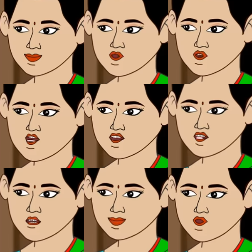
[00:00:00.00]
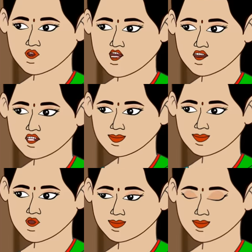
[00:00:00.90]
যদি কম দামের ভেতরে
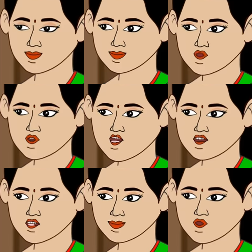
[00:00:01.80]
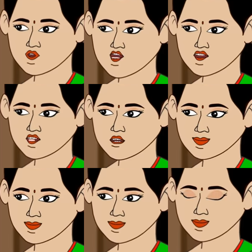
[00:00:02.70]
হাঁস পাও তবে কিছু হাঁস নিয়ে এসো